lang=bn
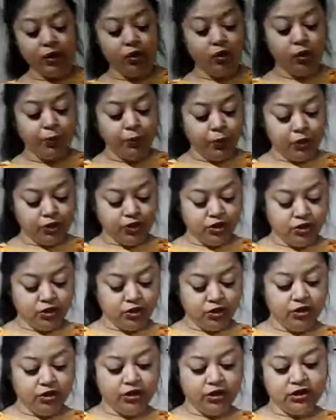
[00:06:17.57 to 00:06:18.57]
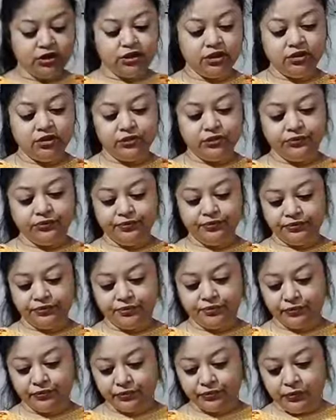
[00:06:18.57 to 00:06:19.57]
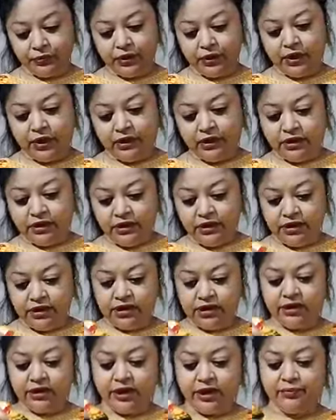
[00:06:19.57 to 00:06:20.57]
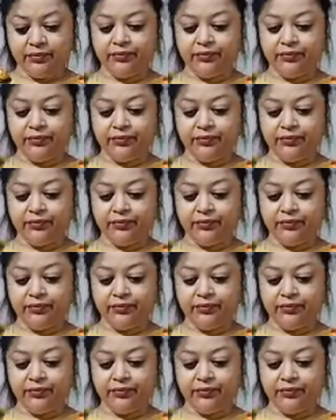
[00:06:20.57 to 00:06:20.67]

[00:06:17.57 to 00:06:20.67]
খুব পছন্দ হয়েছিল জিনিসটা